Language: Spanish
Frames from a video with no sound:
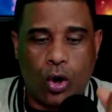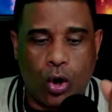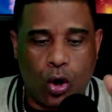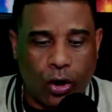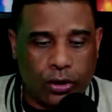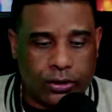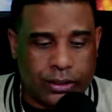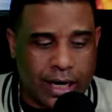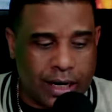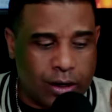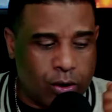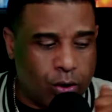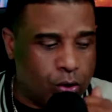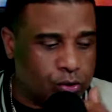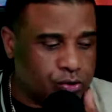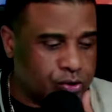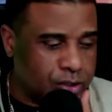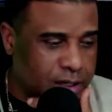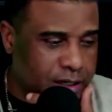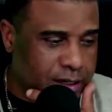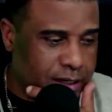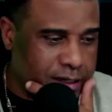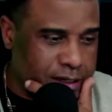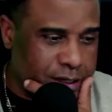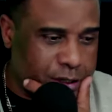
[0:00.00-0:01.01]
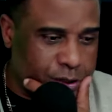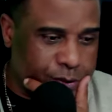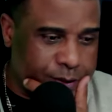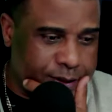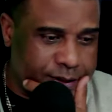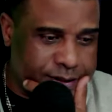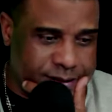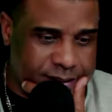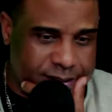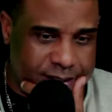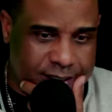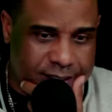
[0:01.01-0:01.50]
Otra cosa que quiero
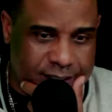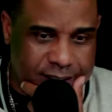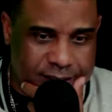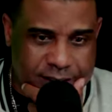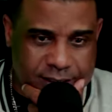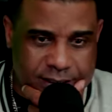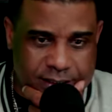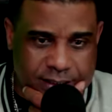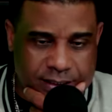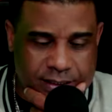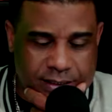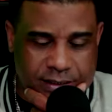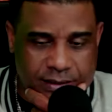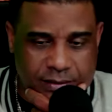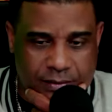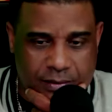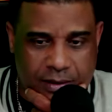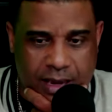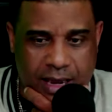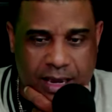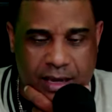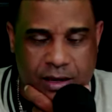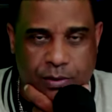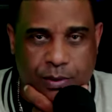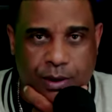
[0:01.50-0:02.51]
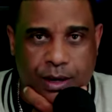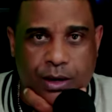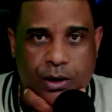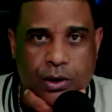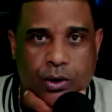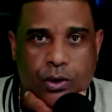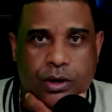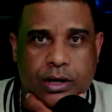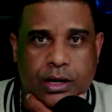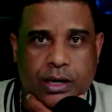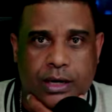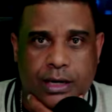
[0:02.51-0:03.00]
decir es, ahí
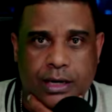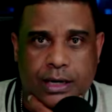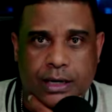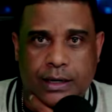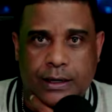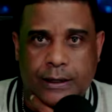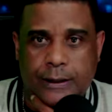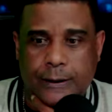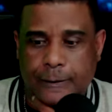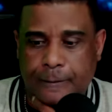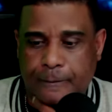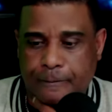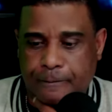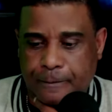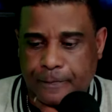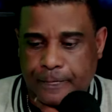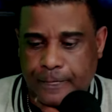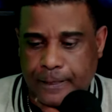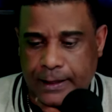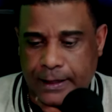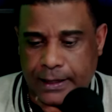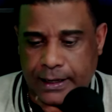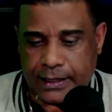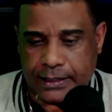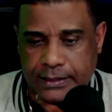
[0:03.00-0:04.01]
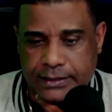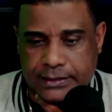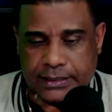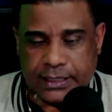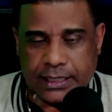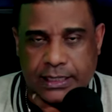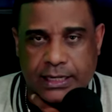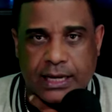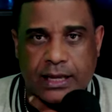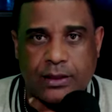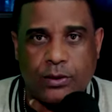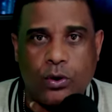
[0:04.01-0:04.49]
veo que el
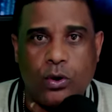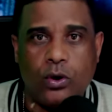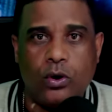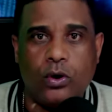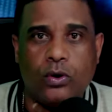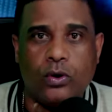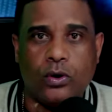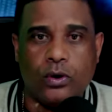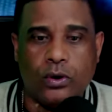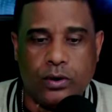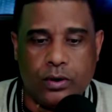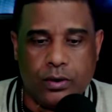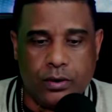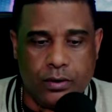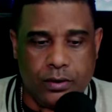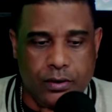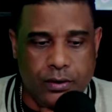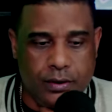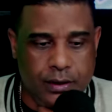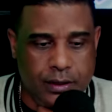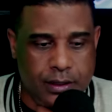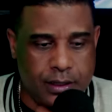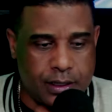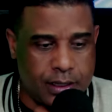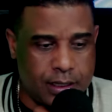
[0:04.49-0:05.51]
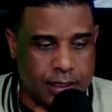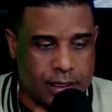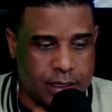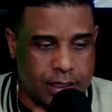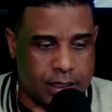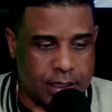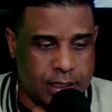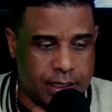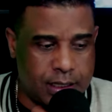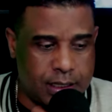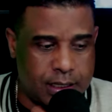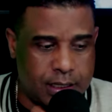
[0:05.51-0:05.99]
senador
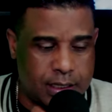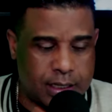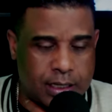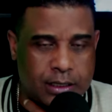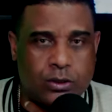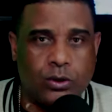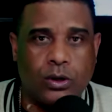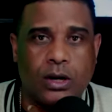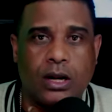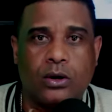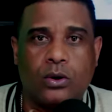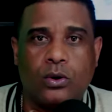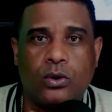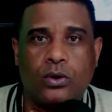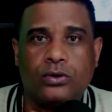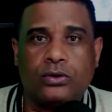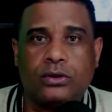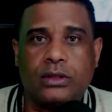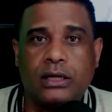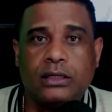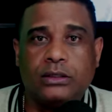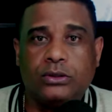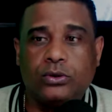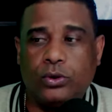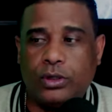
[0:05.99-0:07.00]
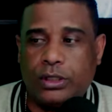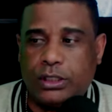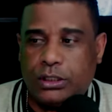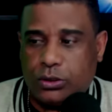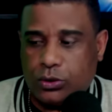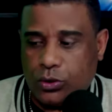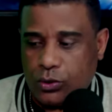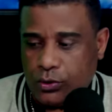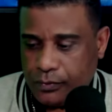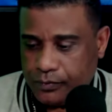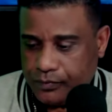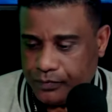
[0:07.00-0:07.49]
eh, Héctor Acosta el
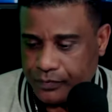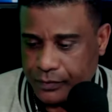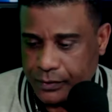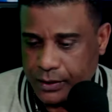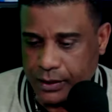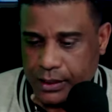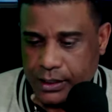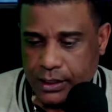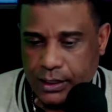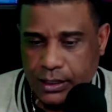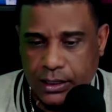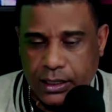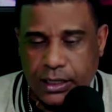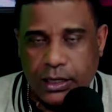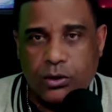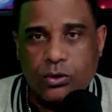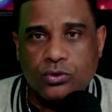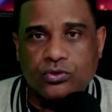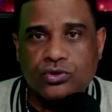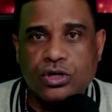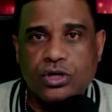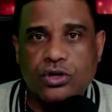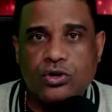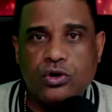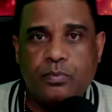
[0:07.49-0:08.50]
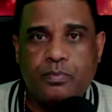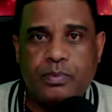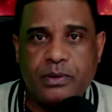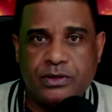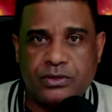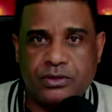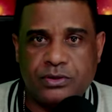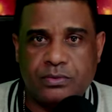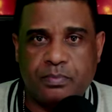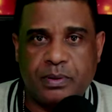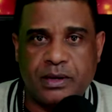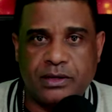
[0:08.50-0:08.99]
Torito le consiguió
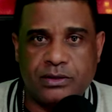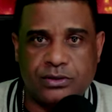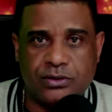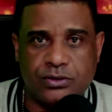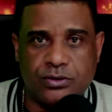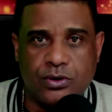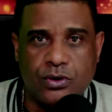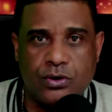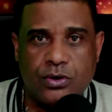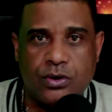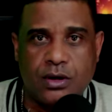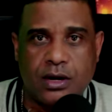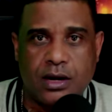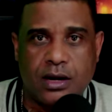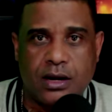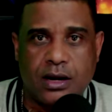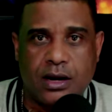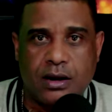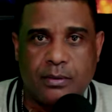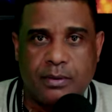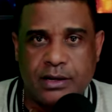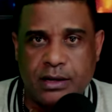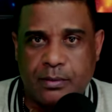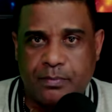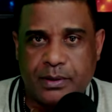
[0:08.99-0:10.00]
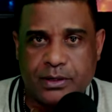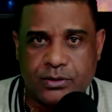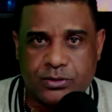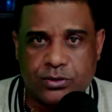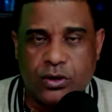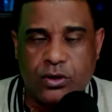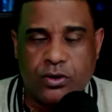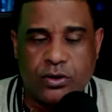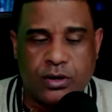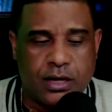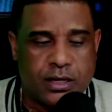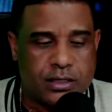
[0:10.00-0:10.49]
pensión a varias
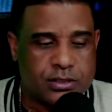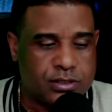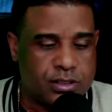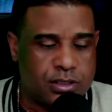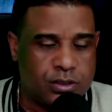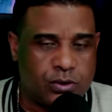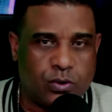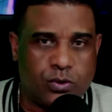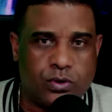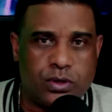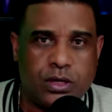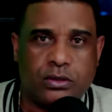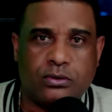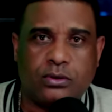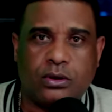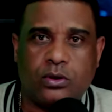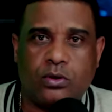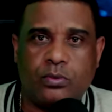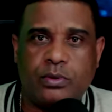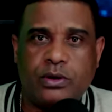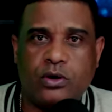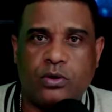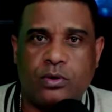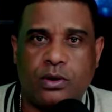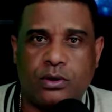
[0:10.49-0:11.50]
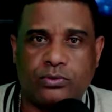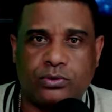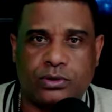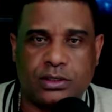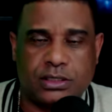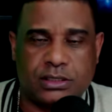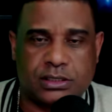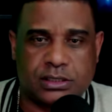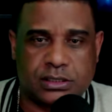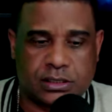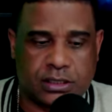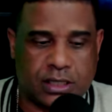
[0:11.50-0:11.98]
personas, incluyendo a Domingo
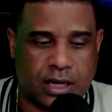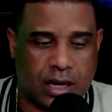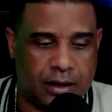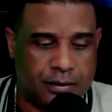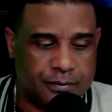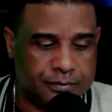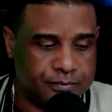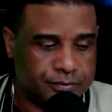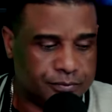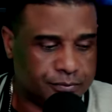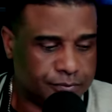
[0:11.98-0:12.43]
Bautista.